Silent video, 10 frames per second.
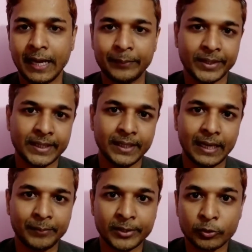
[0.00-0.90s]
আমাকে
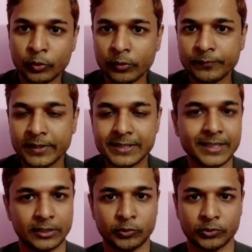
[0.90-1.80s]
আমার গ্রুপ
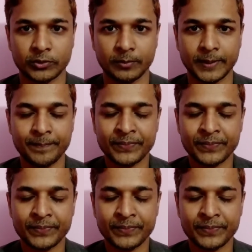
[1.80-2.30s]
সিলেক্ট করতে হবে